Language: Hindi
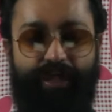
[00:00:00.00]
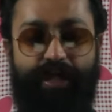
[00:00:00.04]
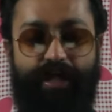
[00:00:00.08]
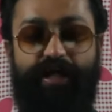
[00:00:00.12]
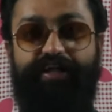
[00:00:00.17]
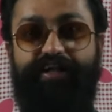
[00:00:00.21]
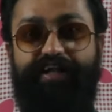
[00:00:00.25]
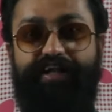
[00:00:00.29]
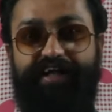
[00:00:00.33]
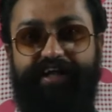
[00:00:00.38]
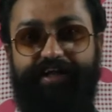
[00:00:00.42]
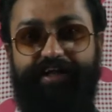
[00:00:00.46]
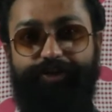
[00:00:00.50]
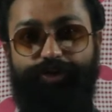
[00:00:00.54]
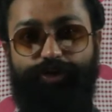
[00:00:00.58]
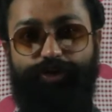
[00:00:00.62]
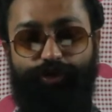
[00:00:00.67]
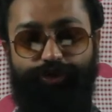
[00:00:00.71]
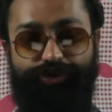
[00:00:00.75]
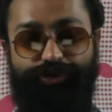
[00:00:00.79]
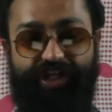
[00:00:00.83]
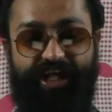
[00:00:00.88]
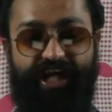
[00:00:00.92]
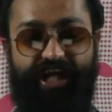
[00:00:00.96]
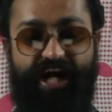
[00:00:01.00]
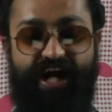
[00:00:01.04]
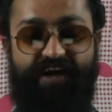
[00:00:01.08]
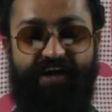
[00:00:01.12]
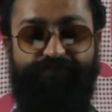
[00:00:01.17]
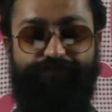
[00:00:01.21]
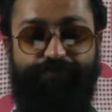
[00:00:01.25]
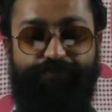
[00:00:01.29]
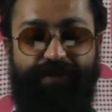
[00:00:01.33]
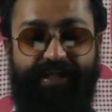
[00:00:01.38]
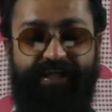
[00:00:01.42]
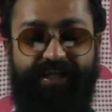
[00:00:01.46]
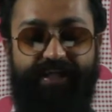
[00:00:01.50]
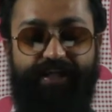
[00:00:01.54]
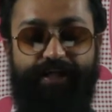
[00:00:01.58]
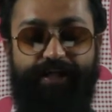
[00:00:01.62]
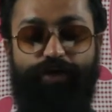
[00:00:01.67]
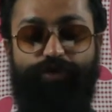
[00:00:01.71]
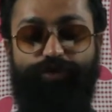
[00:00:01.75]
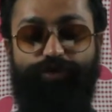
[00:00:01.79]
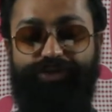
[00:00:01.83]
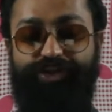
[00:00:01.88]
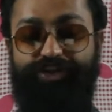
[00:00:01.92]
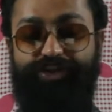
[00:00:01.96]
लेकिन दूसरे हाफ में
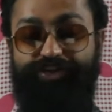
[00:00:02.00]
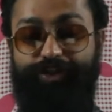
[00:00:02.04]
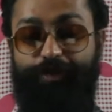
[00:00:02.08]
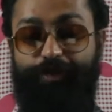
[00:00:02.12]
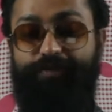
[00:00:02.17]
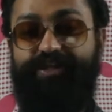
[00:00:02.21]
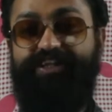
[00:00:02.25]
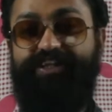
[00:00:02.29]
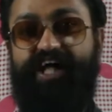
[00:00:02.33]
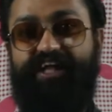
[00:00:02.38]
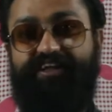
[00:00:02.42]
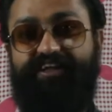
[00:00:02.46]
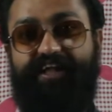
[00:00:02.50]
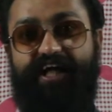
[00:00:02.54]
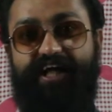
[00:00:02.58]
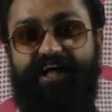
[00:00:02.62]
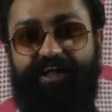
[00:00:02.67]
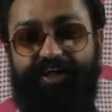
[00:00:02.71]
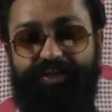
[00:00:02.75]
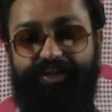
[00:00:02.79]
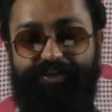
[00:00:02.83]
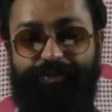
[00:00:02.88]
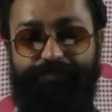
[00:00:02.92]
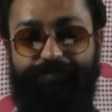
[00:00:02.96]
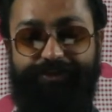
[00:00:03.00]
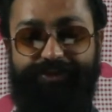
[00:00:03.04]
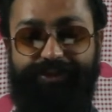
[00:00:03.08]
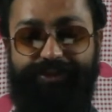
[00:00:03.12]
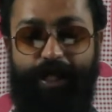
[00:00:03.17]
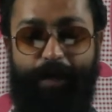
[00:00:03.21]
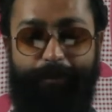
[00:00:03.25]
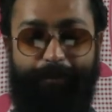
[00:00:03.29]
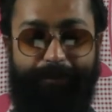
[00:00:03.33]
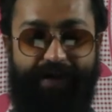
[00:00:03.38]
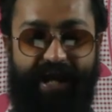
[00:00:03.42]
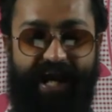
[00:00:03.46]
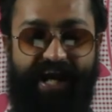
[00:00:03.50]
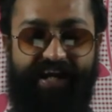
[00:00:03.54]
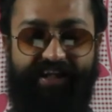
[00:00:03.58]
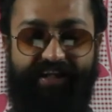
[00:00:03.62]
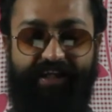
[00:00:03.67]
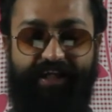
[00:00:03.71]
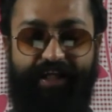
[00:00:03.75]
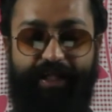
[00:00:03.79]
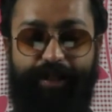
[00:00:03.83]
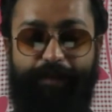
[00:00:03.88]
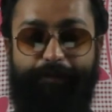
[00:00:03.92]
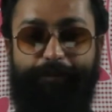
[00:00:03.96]
उसे समझ आता है कि समस्या पैड
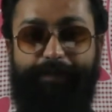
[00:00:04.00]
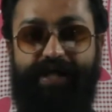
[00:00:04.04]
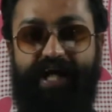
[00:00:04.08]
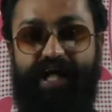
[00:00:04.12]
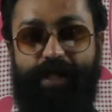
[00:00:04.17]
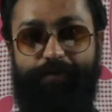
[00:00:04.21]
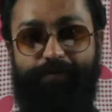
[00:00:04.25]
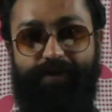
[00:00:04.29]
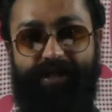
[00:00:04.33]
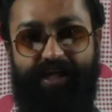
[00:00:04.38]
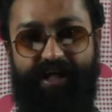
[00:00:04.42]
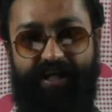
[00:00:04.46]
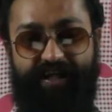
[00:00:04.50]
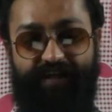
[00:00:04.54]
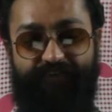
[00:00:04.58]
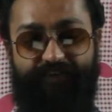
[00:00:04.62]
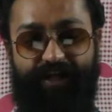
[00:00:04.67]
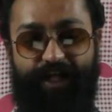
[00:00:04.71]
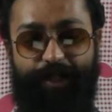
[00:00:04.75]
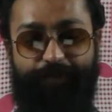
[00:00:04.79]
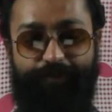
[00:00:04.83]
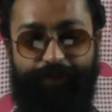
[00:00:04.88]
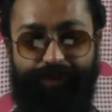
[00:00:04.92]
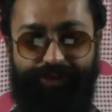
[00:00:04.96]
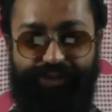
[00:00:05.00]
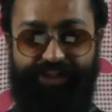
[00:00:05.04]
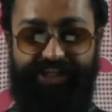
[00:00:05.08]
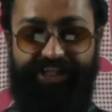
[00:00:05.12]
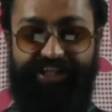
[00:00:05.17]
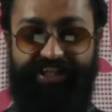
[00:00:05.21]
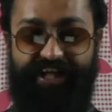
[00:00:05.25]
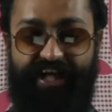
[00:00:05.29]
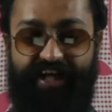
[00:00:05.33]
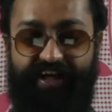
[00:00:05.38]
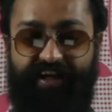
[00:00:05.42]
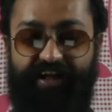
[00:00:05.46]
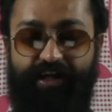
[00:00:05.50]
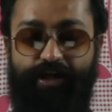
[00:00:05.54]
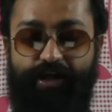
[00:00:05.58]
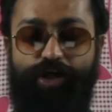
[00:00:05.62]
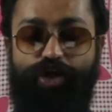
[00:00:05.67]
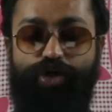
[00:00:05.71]
नहीं पैड बनाने वाली मशीन है